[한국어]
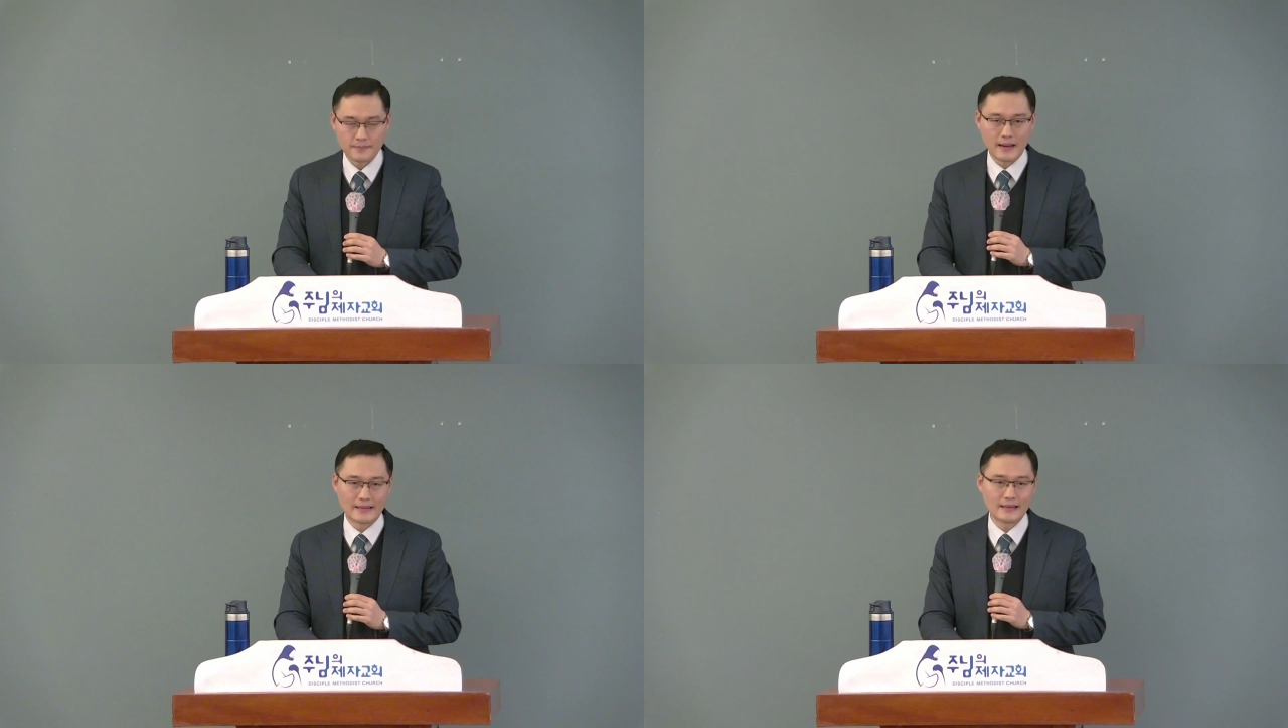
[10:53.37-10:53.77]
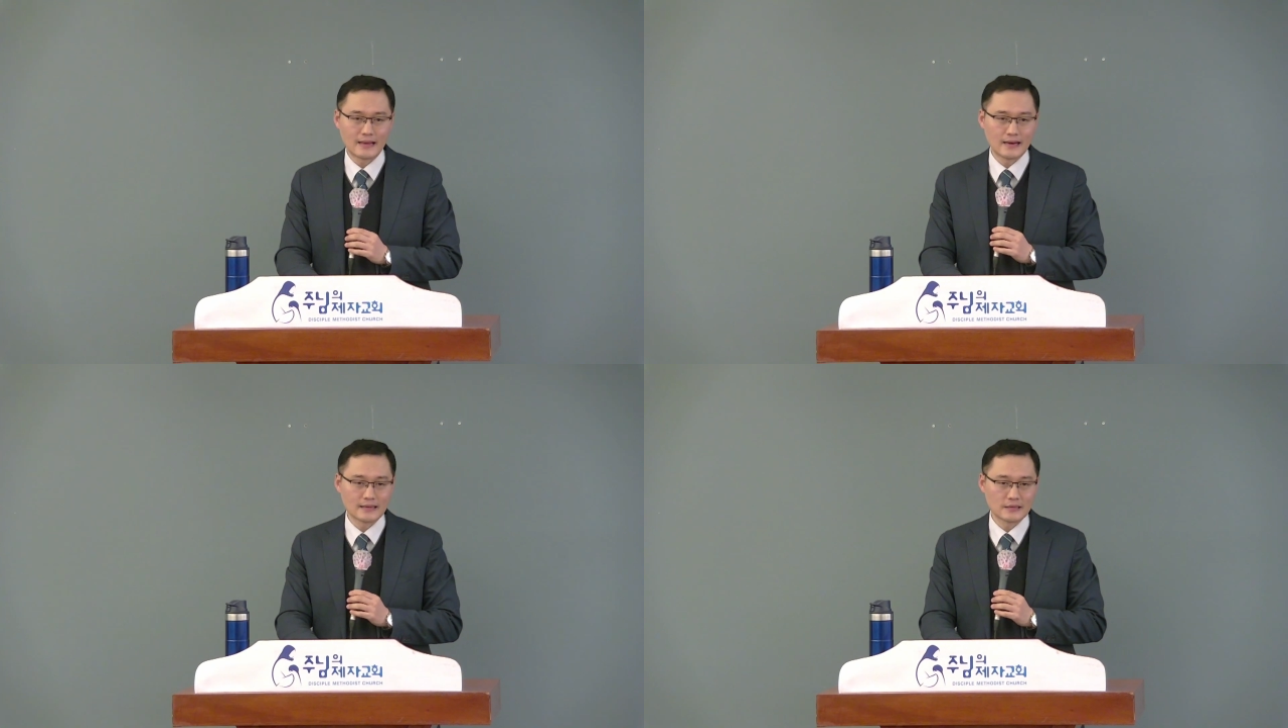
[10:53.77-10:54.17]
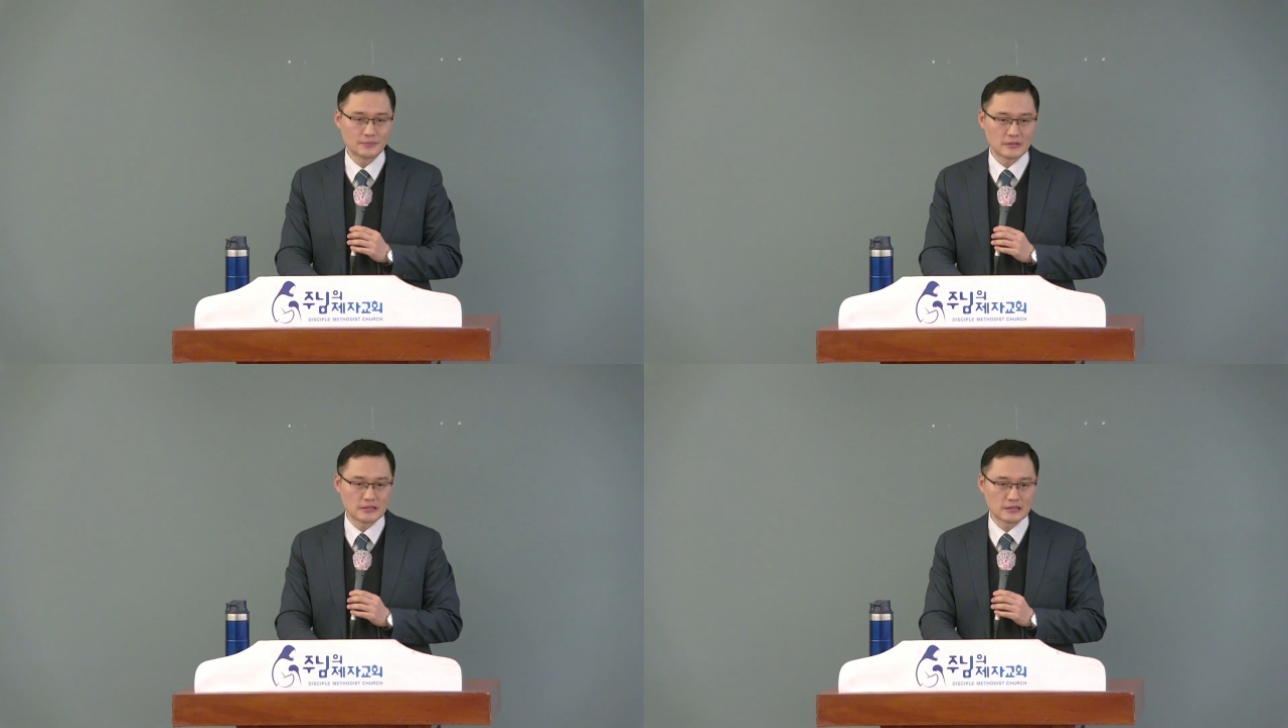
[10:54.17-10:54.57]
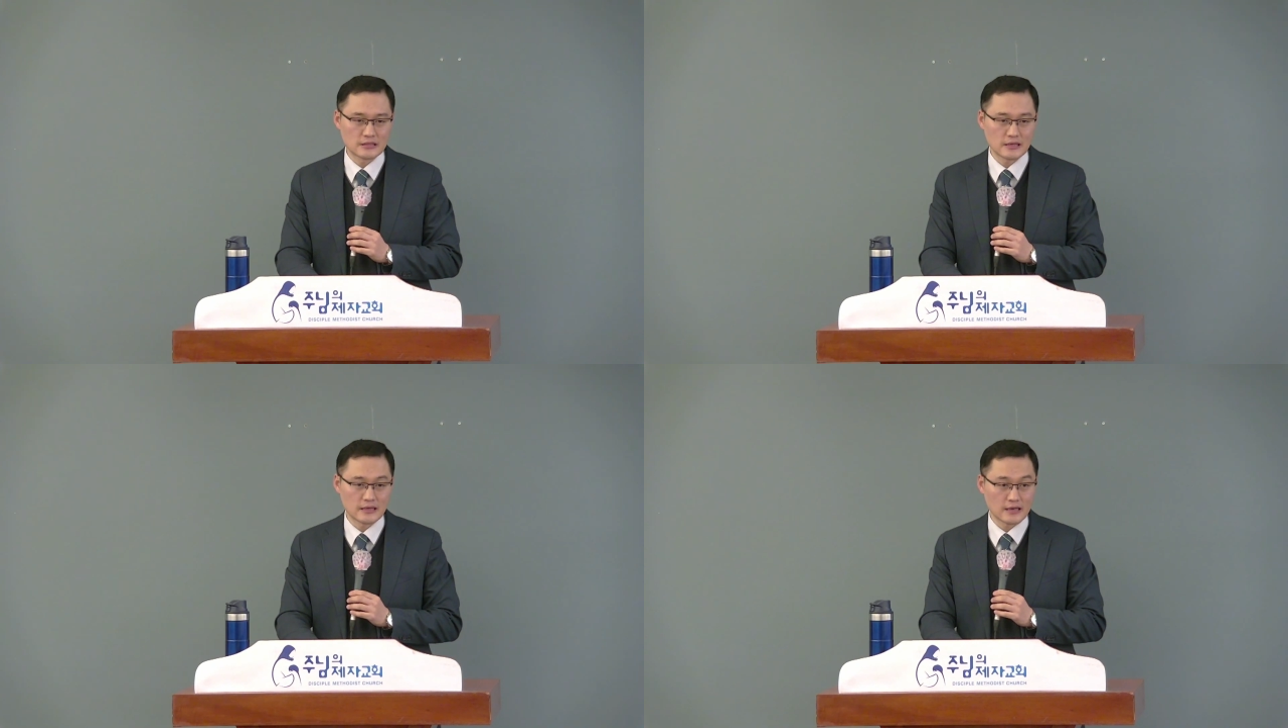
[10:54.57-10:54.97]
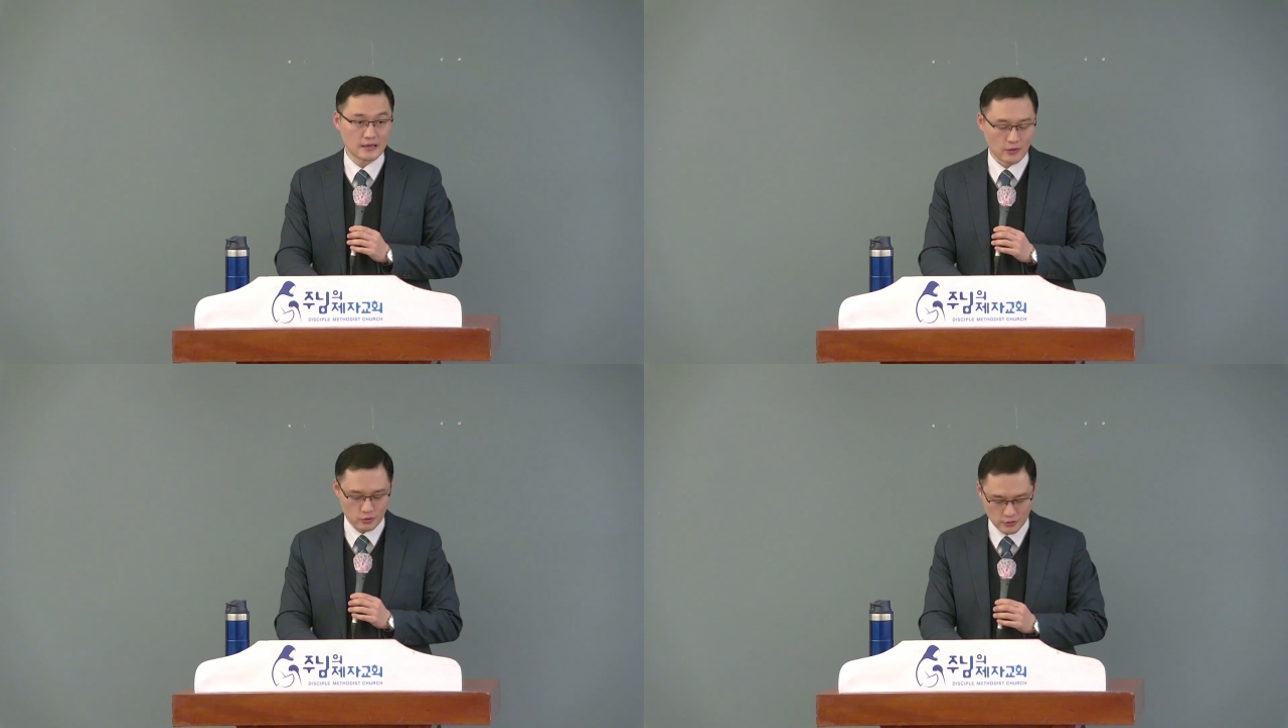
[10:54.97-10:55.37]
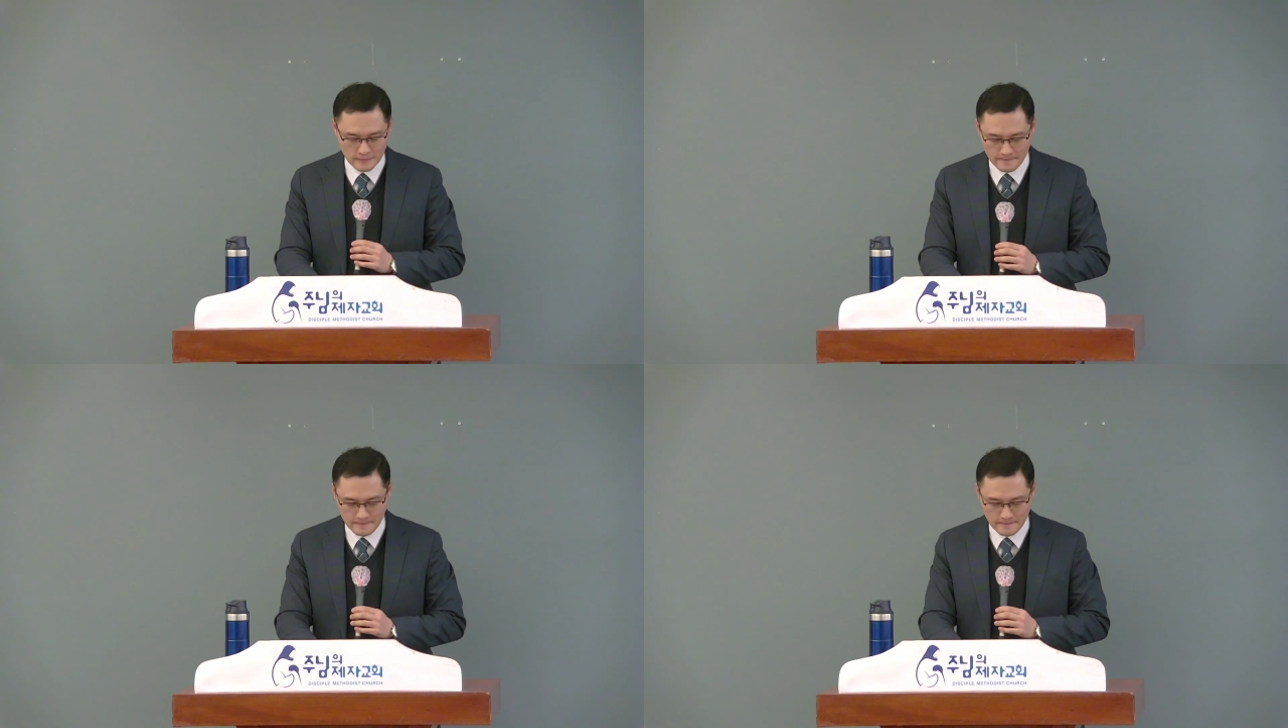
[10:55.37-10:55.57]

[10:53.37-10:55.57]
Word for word: 만달란트 빚진 자의 이야기가 나오죠.